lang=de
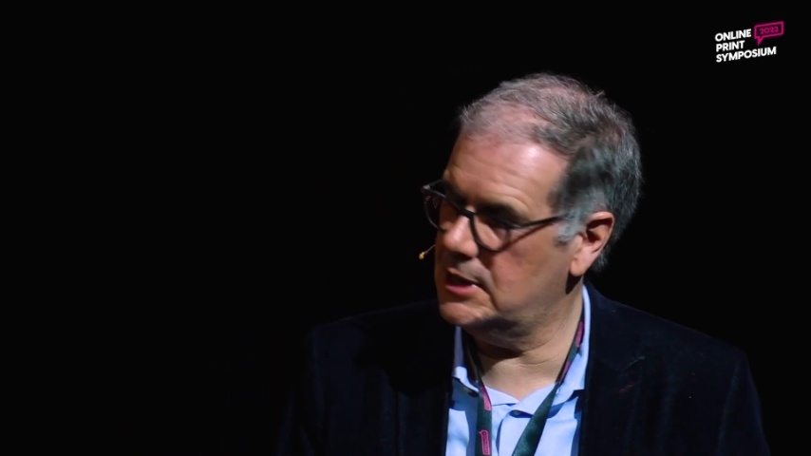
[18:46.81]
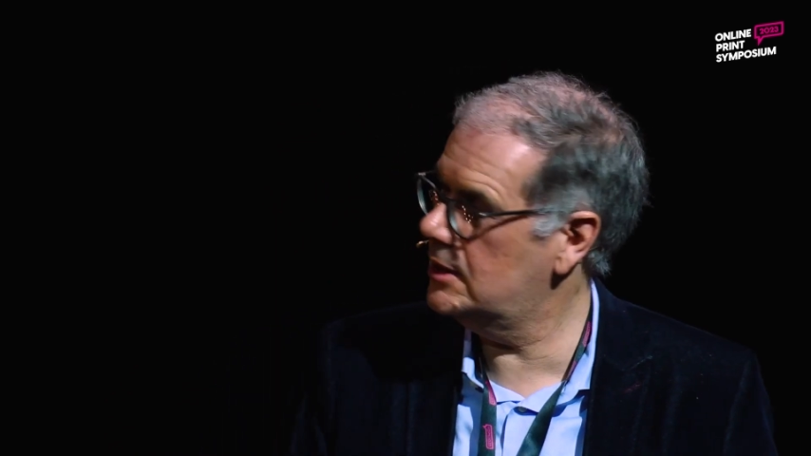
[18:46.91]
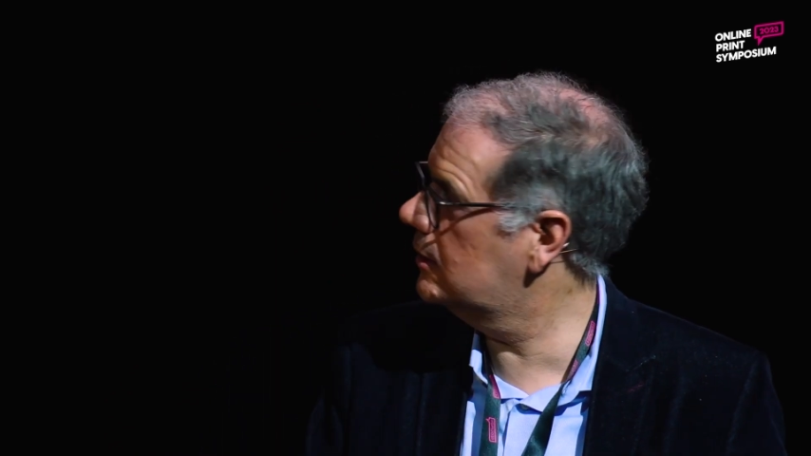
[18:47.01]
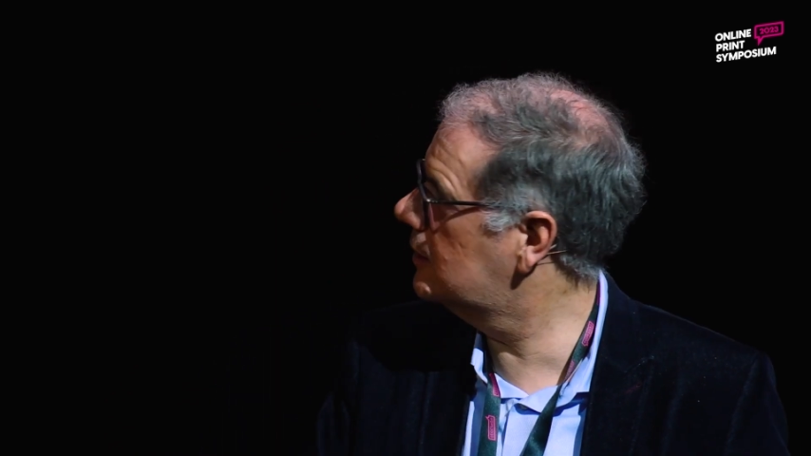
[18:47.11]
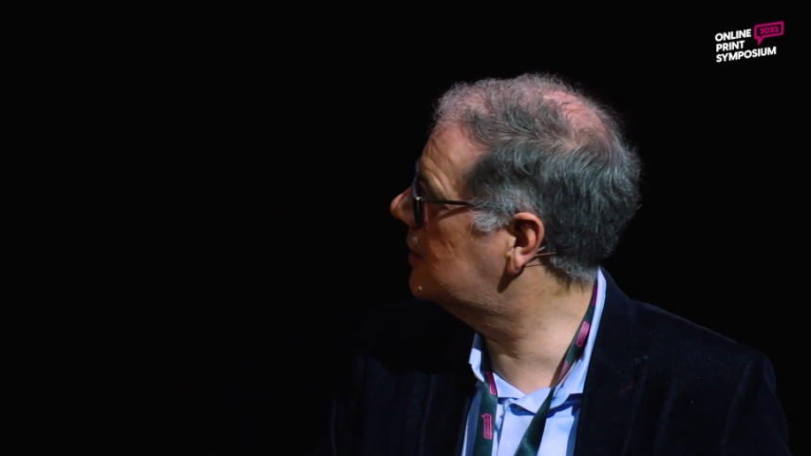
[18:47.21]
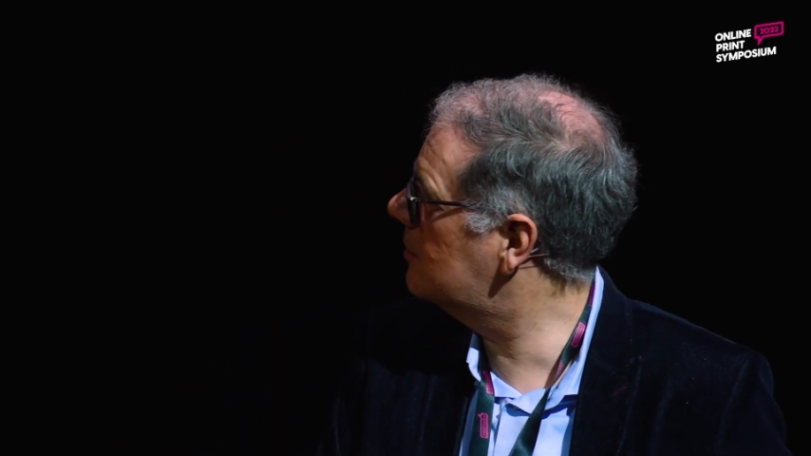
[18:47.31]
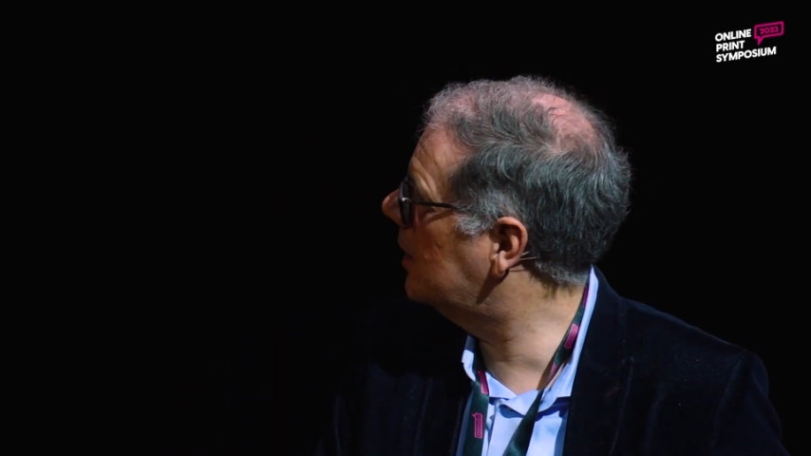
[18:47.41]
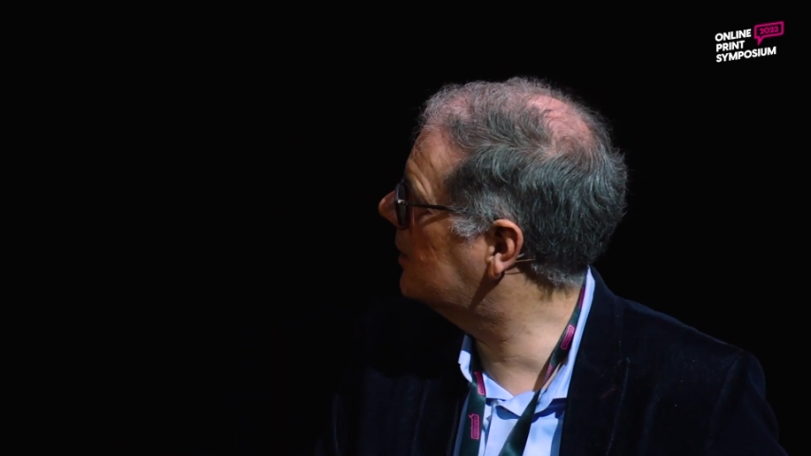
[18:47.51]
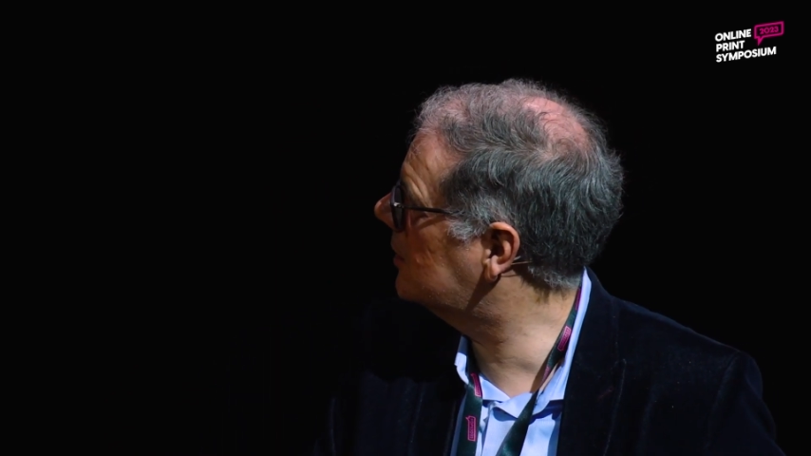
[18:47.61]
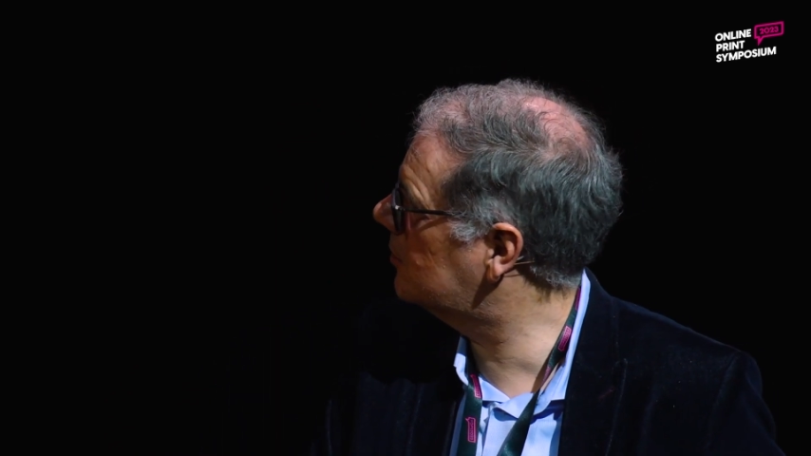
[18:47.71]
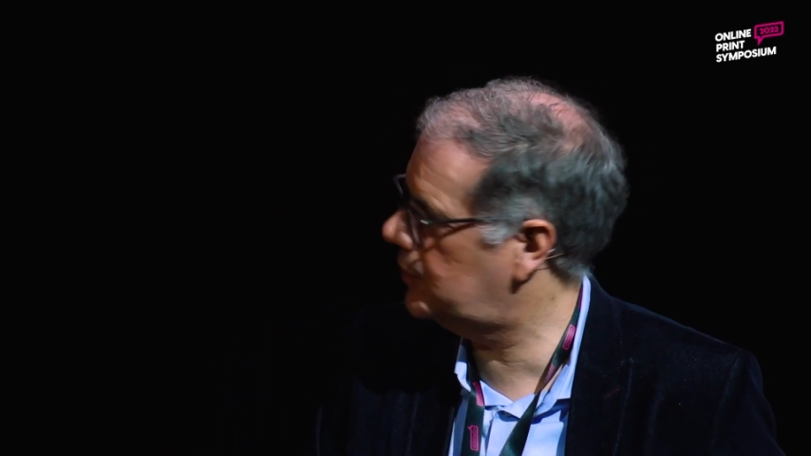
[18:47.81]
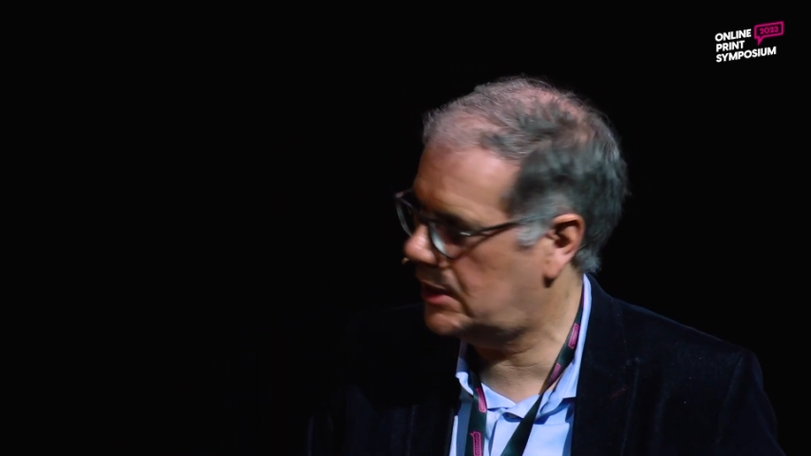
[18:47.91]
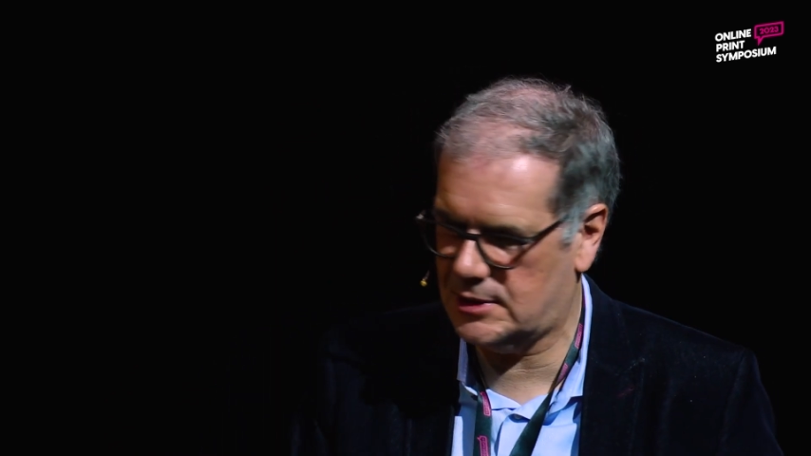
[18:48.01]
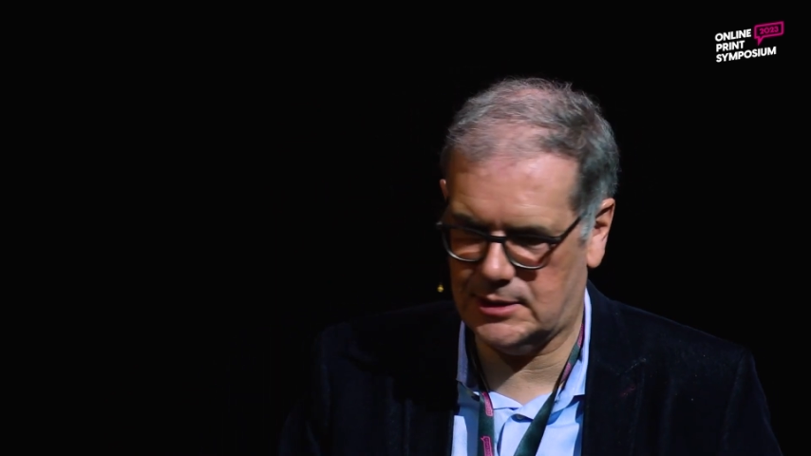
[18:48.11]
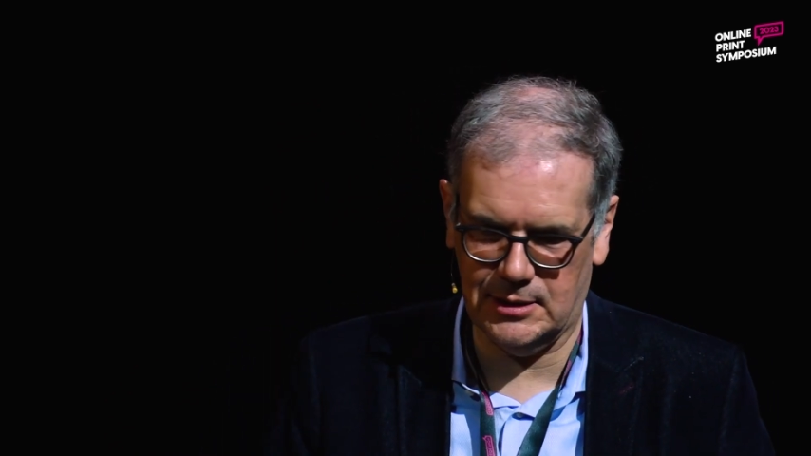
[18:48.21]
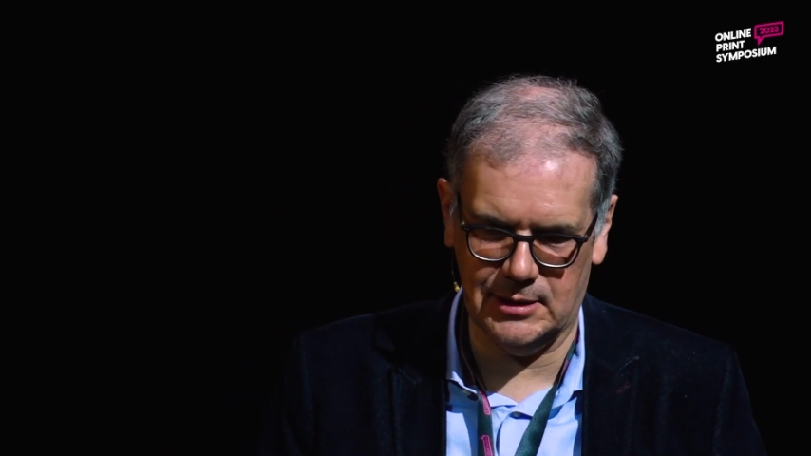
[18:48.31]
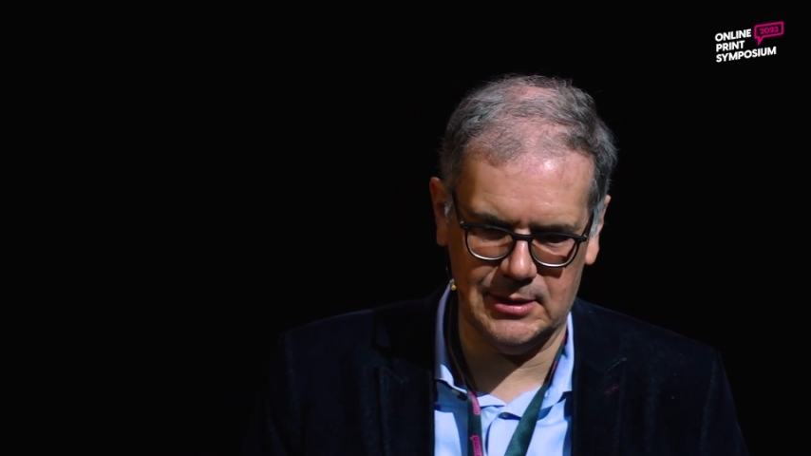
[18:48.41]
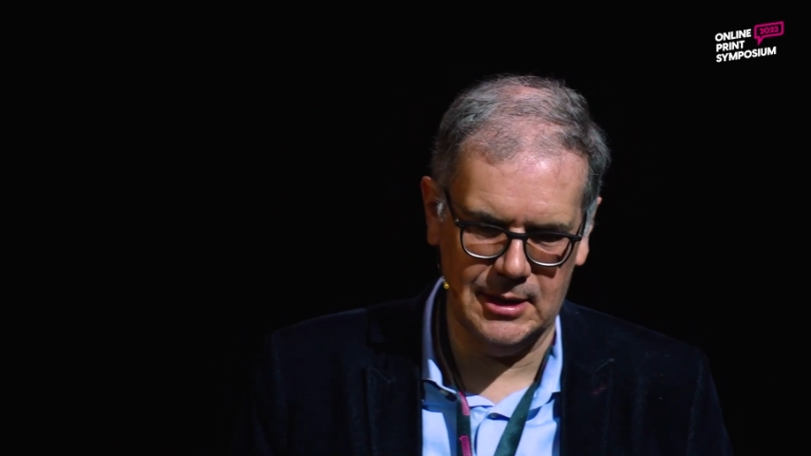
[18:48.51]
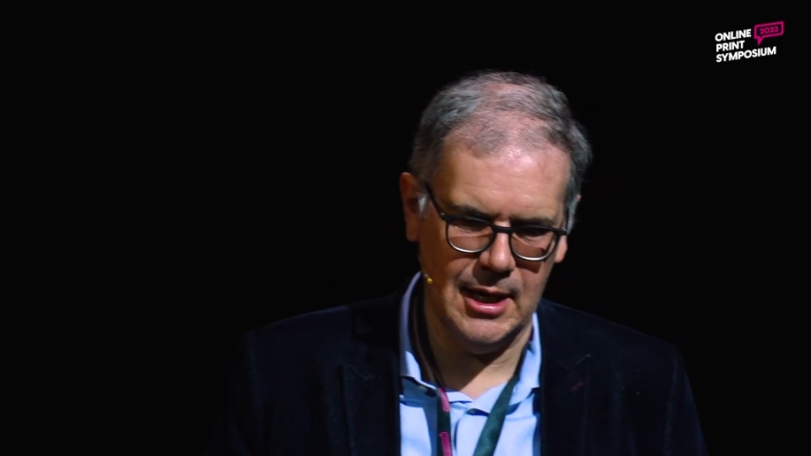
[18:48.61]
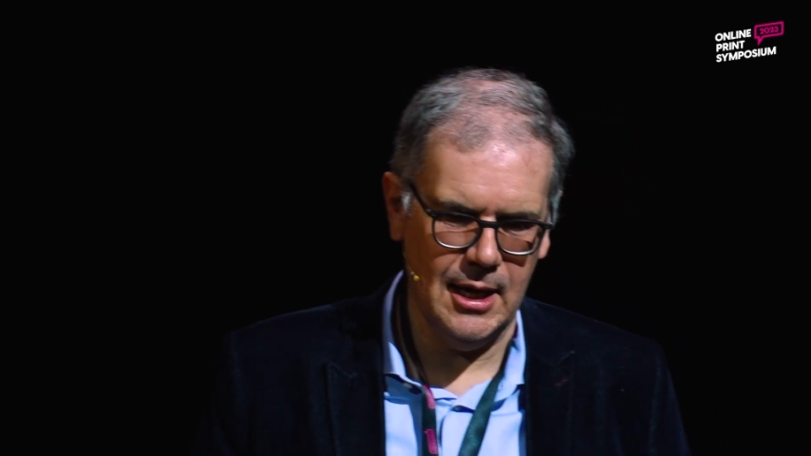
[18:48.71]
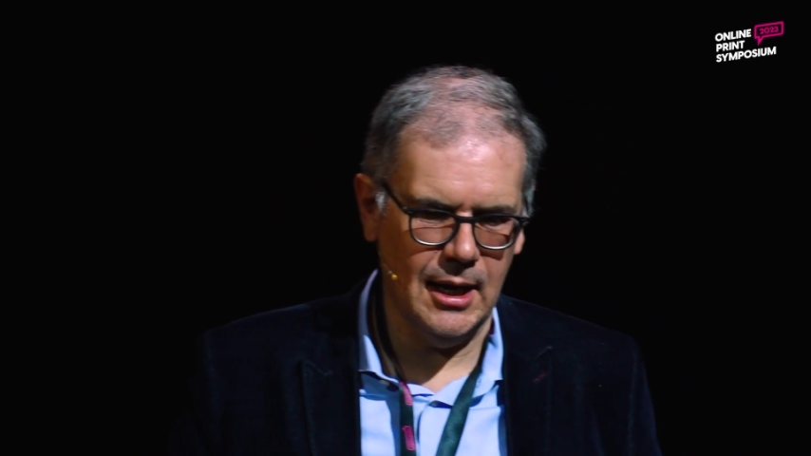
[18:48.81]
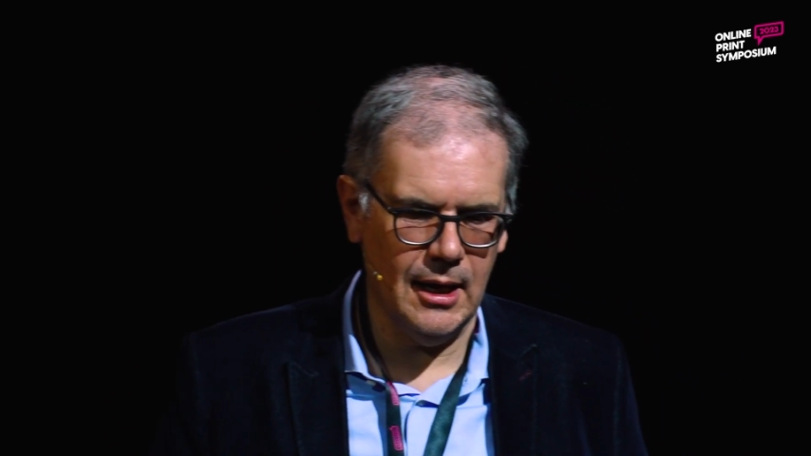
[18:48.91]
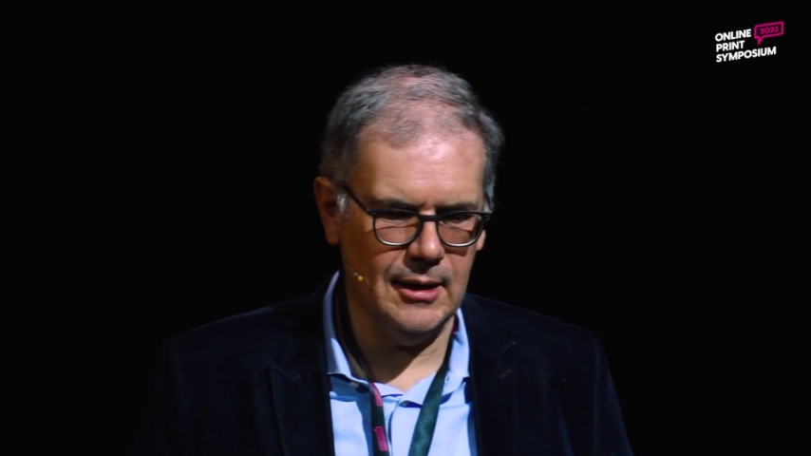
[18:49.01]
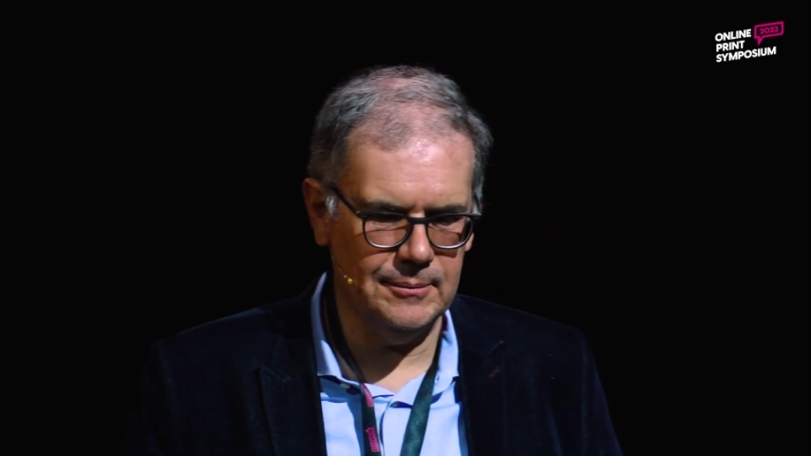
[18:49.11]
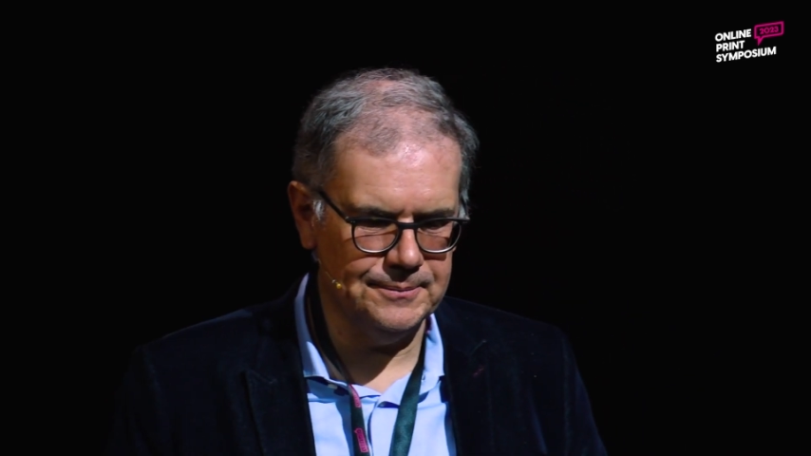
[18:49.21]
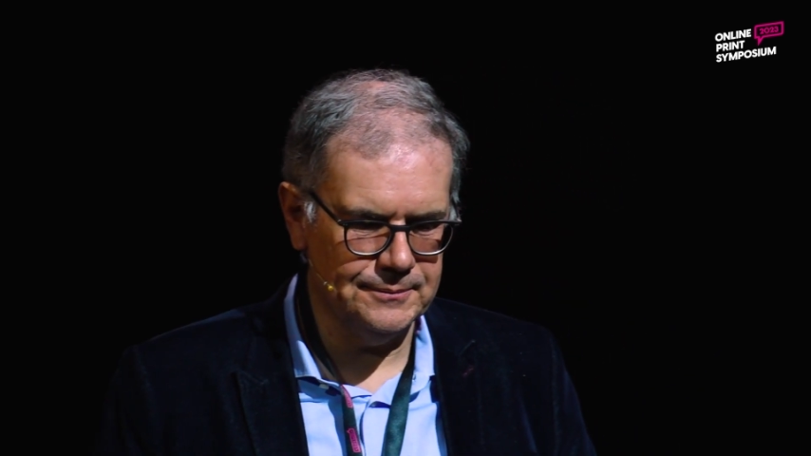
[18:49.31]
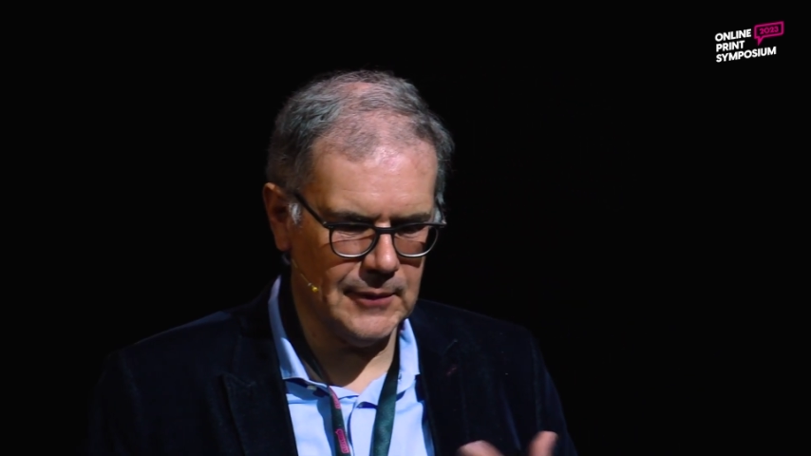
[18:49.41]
Ihren Thematiken passt, ist ähm,